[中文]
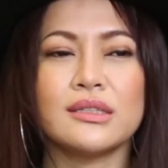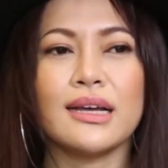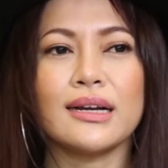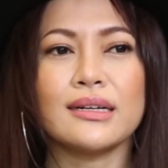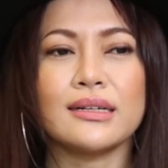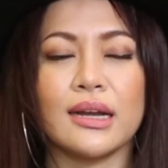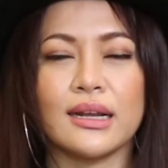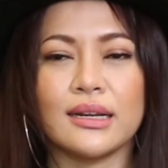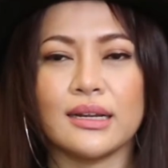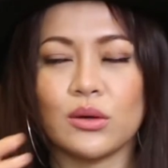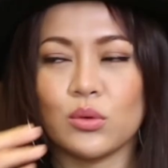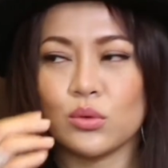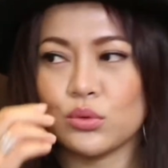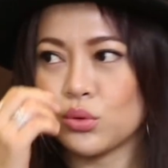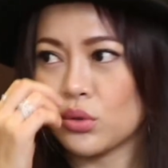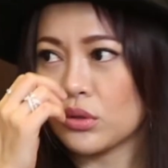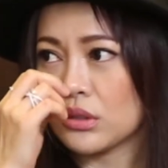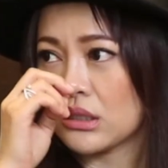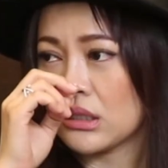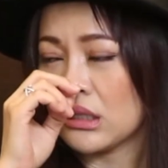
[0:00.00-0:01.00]
当然啦，我
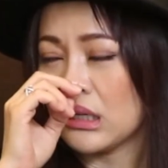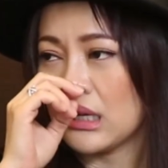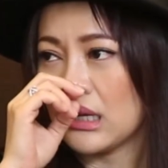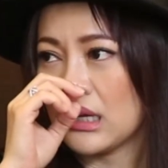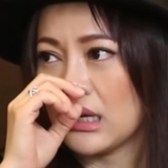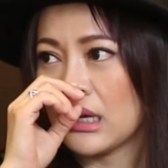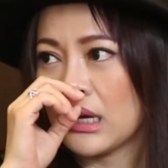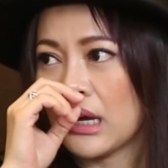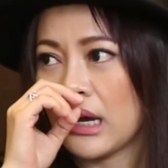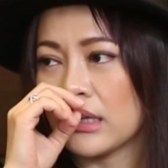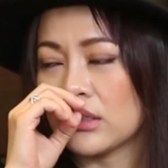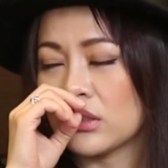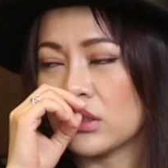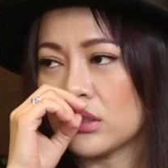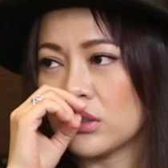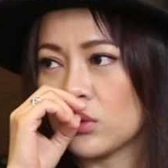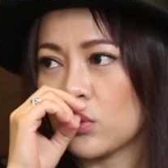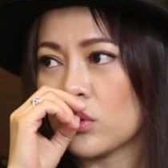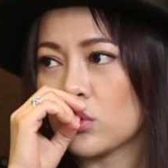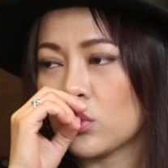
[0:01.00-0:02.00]
觉得还是
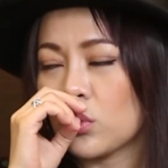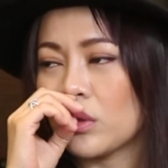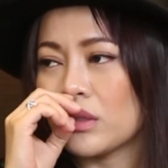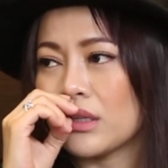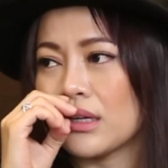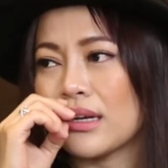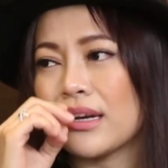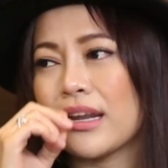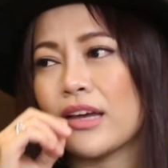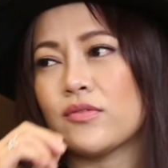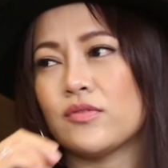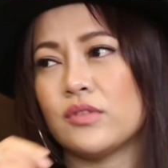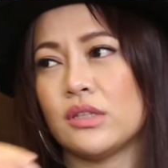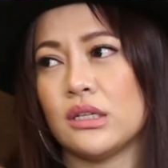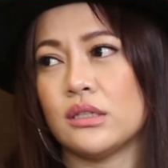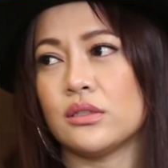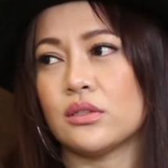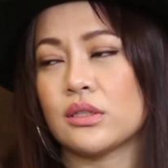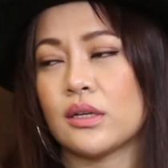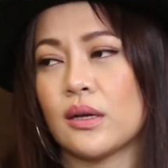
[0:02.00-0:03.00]
希望多一点 live 的
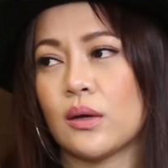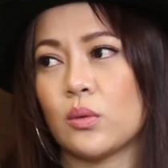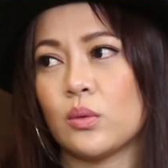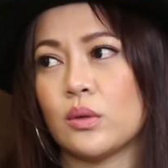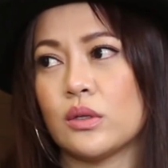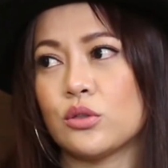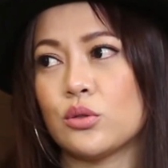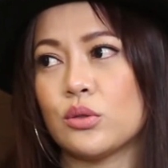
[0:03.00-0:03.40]
演唱会，